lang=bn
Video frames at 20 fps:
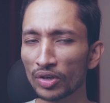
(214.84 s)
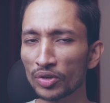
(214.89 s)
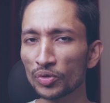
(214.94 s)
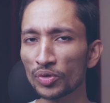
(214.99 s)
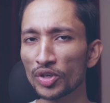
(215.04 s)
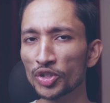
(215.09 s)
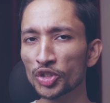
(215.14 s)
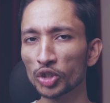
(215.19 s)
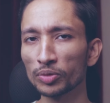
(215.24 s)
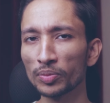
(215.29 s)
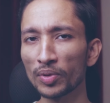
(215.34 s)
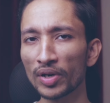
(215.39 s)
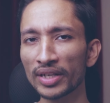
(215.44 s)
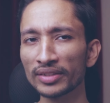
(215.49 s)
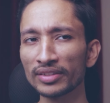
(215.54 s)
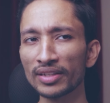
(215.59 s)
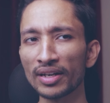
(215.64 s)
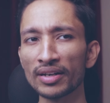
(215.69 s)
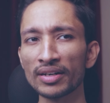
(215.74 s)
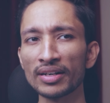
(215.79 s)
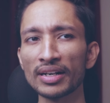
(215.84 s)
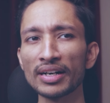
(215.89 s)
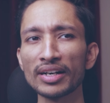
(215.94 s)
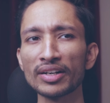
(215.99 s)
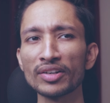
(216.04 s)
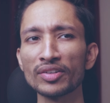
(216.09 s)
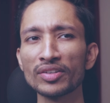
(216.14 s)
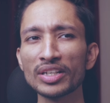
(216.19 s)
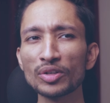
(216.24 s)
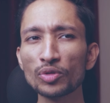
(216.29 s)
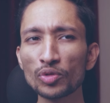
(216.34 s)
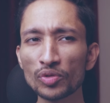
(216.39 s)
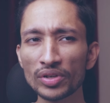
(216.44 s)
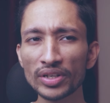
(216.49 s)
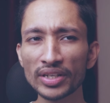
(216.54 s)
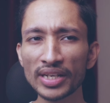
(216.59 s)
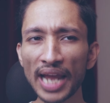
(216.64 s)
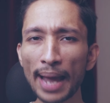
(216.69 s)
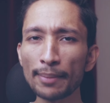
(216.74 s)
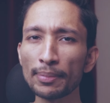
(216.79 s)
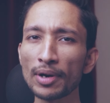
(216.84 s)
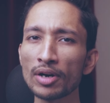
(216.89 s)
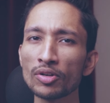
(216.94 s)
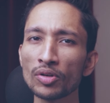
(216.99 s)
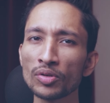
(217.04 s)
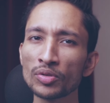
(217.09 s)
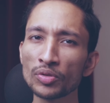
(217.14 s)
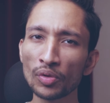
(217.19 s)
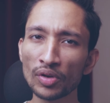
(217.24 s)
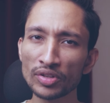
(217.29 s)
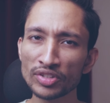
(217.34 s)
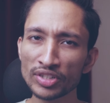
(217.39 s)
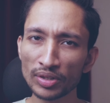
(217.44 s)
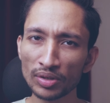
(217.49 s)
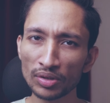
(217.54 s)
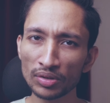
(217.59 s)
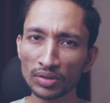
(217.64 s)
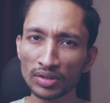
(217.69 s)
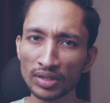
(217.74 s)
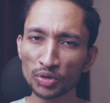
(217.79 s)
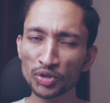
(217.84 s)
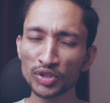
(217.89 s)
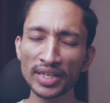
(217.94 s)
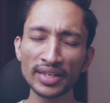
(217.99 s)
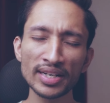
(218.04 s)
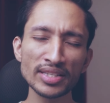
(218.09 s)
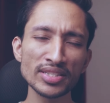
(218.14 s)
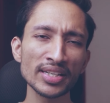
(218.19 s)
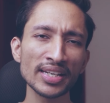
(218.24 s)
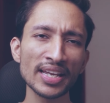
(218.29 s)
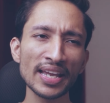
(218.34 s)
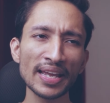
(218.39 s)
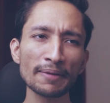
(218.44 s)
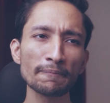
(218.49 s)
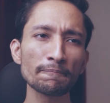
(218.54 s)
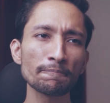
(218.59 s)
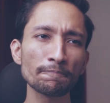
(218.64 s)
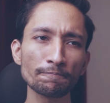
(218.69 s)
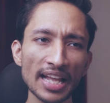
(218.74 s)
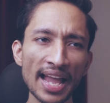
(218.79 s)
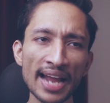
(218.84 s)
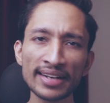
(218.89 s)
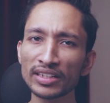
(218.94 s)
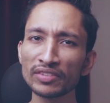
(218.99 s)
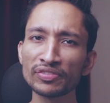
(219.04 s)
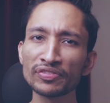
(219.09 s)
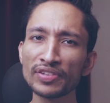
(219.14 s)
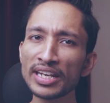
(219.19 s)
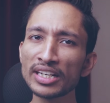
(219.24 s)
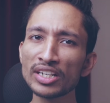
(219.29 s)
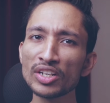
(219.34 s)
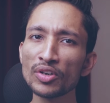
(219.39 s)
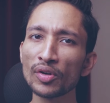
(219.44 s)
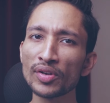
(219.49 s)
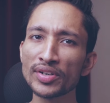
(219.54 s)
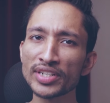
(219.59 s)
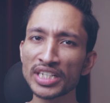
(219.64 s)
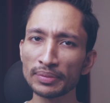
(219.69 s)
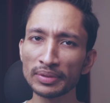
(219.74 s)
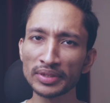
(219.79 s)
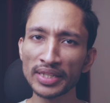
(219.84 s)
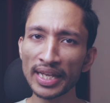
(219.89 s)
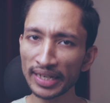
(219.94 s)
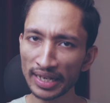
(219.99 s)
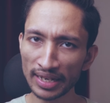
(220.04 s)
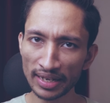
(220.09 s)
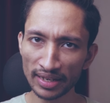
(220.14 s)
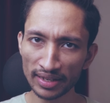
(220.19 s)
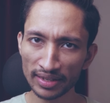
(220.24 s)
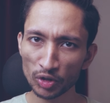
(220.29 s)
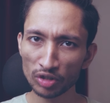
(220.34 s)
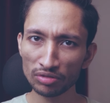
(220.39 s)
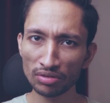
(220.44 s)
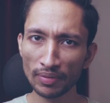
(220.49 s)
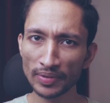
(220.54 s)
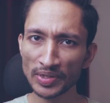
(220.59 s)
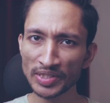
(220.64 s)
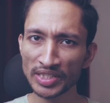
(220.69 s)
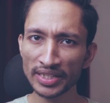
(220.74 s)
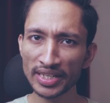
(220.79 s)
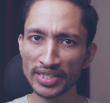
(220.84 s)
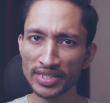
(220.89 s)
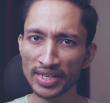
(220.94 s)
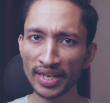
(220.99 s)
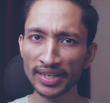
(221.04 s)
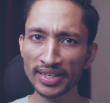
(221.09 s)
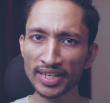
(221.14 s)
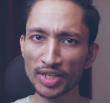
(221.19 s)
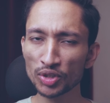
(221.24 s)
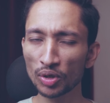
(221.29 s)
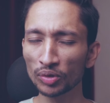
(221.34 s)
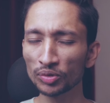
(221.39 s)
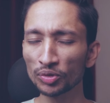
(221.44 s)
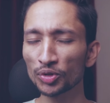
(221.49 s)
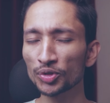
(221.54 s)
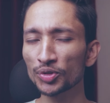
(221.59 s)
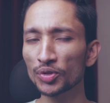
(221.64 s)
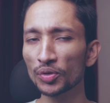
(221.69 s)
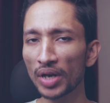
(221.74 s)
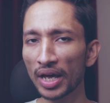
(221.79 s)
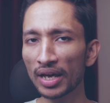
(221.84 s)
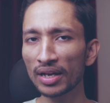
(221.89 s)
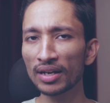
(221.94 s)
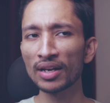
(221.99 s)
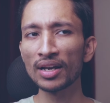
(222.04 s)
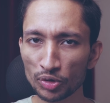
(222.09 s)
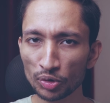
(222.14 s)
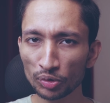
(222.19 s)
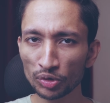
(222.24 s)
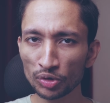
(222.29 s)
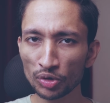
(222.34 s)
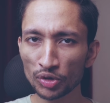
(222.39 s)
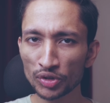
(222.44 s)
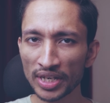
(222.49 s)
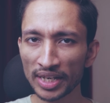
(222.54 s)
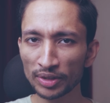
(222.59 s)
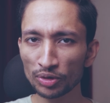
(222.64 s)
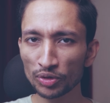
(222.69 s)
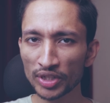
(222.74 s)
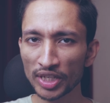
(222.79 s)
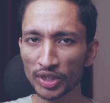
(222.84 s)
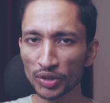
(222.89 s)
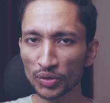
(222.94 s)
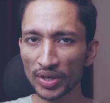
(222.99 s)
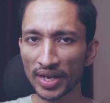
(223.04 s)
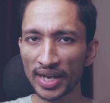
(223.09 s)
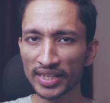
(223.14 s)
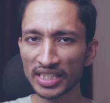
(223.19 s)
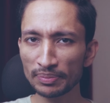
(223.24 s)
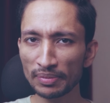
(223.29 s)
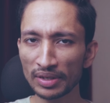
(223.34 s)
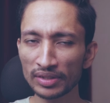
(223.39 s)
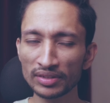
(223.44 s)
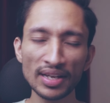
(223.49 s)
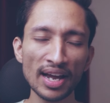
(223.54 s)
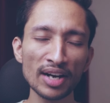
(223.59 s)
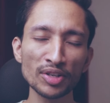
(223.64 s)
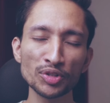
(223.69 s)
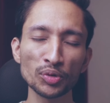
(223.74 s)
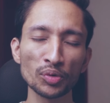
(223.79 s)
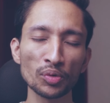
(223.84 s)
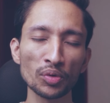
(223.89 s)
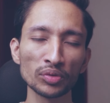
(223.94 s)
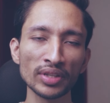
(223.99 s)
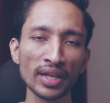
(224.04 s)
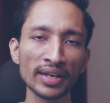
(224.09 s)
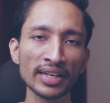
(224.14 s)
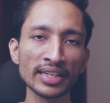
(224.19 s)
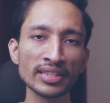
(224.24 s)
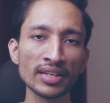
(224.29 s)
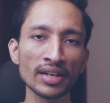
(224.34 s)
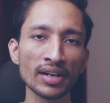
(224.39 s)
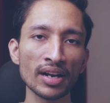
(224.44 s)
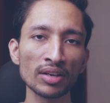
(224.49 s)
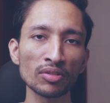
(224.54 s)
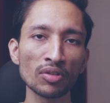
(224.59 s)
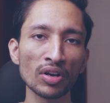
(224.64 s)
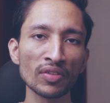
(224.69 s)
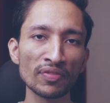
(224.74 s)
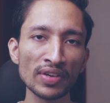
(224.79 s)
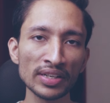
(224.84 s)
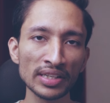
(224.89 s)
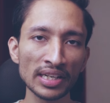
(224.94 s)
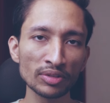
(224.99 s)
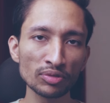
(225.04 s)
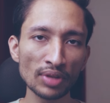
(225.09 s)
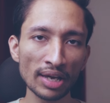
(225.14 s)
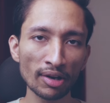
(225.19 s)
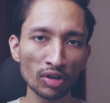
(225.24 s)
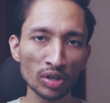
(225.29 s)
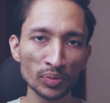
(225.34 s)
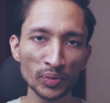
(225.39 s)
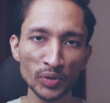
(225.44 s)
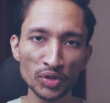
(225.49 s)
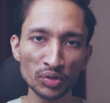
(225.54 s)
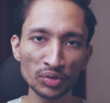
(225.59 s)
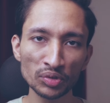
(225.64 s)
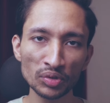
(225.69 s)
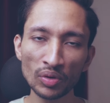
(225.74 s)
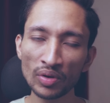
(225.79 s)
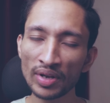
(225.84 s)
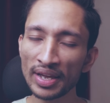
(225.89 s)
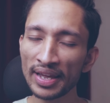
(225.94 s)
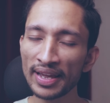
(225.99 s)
ওয়ার টু এর সময় তার ডিউটি অ্যাবান্ডন করেছিল তো সে নিজেকে একটা ফেইলিওর হিসেবে দেখে কোনোভাবেই সে নিজেকে নিয়ে সন্তুষ্ট না যুদ্ধ যেহেতু শেষ হয়ে গেছে বাট তার জন্য তার ইন্টারনাল কনফ্লিক্ট কিন্তু এখনো পর্যন্ত